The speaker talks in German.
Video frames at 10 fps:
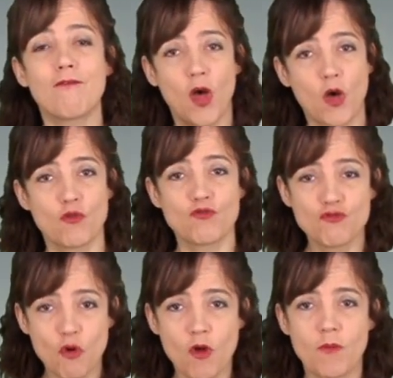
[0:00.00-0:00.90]
und
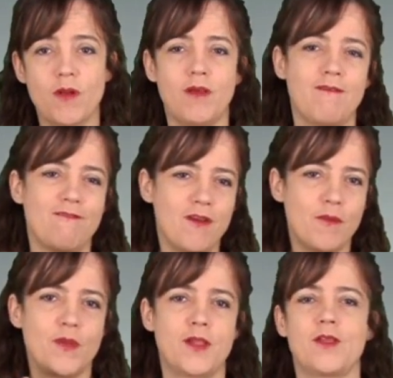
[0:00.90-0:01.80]
weitere
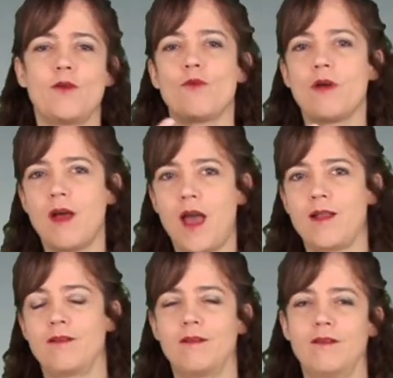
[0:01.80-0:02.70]
Weggefährten auf der
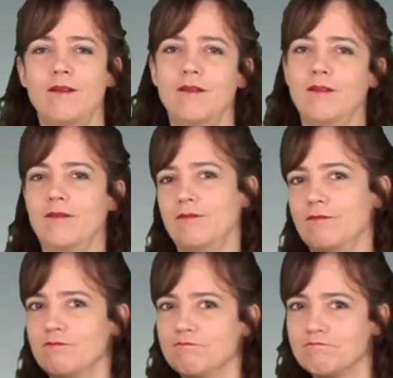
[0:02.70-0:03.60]
Ehrentribüne.
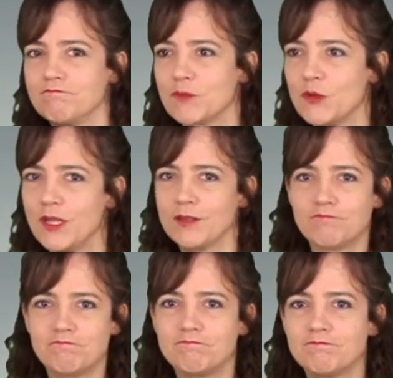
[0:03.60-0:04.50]
Herzlich willkommen.